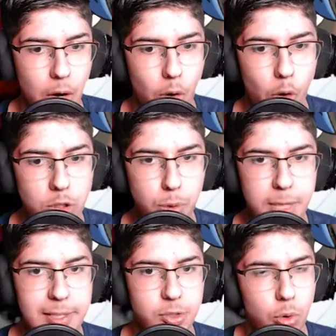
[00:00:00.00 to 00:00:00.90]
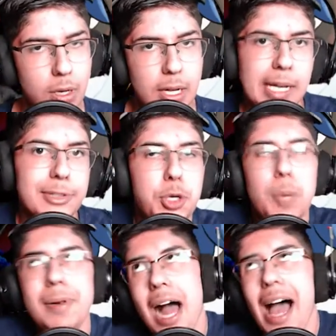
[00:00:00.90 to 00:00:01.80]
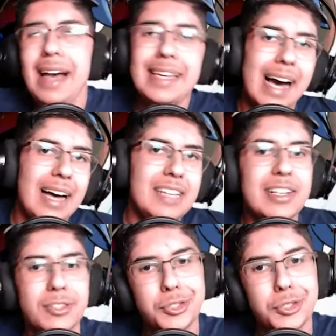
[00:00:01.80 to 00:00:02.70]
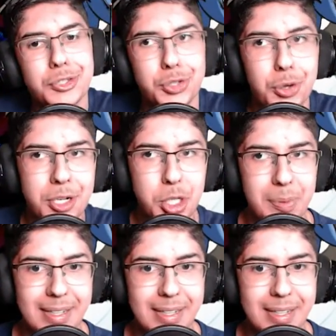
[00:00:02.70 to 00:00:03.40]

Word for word: Und tut nicht mehr so, so übel, ah ja, die Welt ist so, so schön spielen.